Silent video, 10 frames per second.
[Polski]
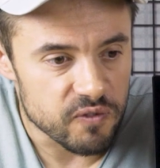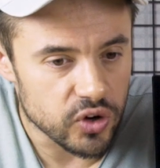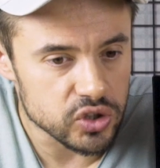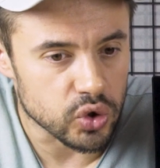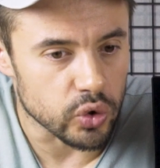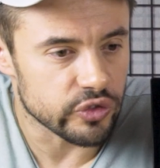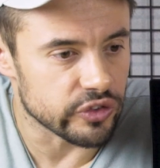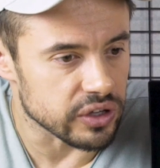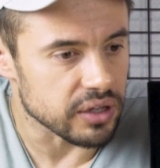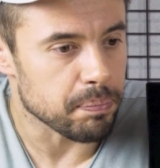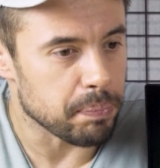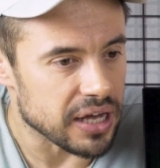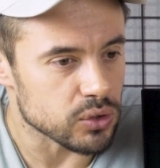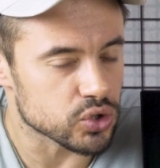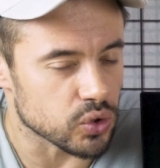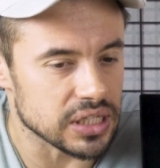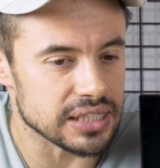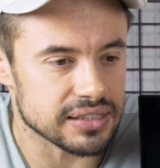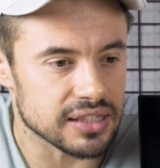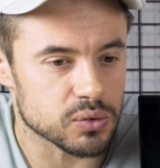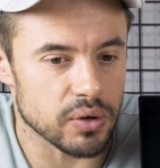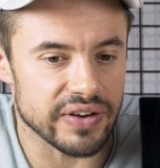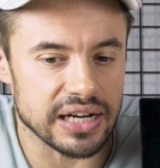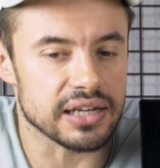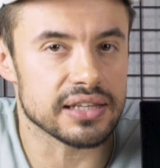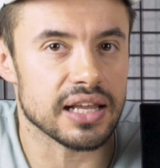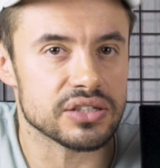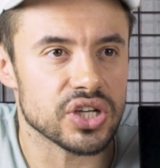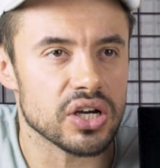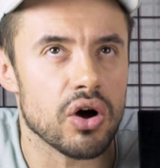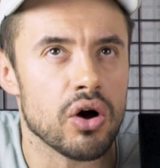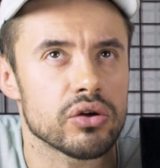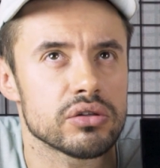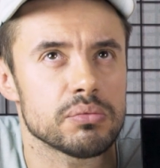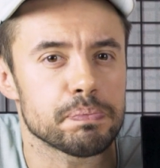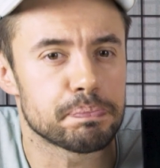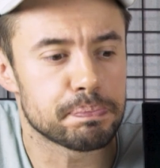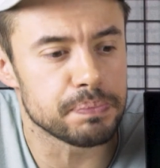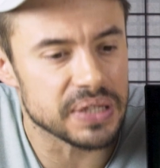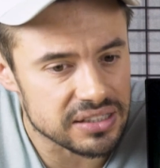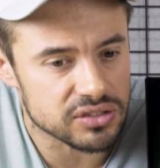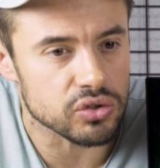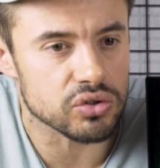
Wojtku, w paru żołnierskich słowach, dlaczego jest to